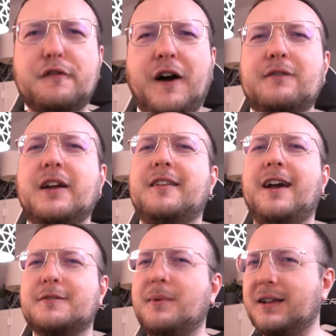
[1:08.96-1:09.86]
fangen wir jetzt
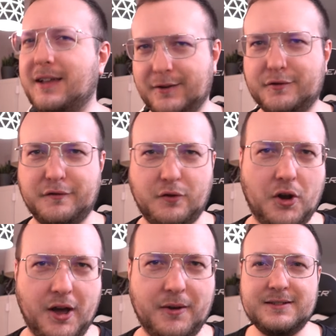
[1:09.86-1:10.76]
erstmal ganz von
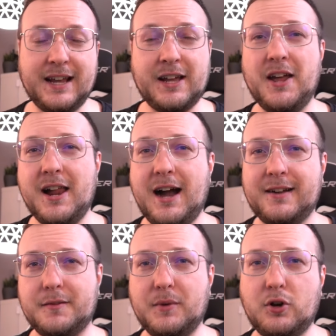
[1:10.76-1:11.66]
vorne an. Der Kanal
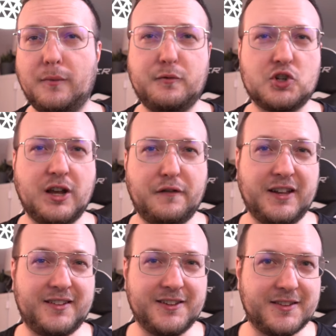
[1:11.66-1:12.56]
Aktien mit Kopf
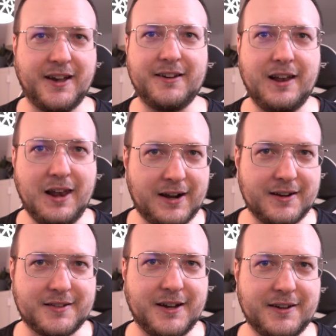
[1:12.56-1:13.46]
beschäftigt sich seit langer
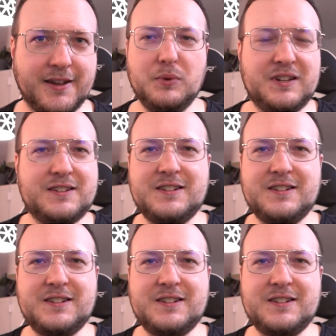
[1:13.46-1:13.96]
Zeit mit